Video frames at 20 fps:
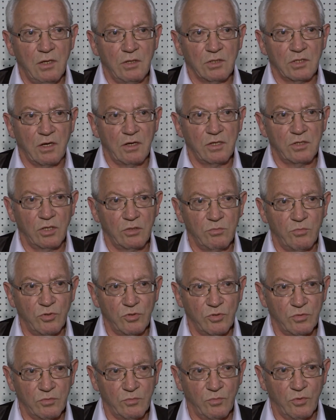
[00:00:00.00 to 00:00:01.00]
travaillent dans de bonnes,
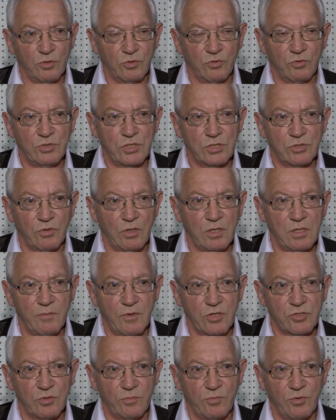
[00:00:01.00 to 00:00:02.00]
de bonnes conditions, à
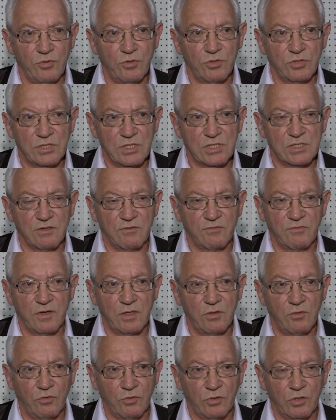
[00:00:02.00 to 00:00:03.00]
l'image un peu de ce qui s'est
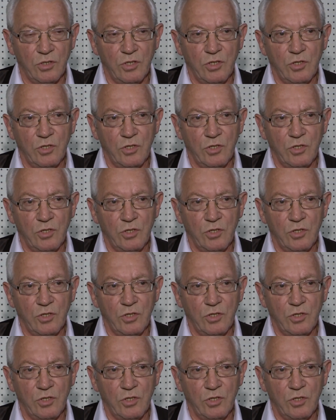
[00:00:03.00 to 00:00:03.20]
fait donc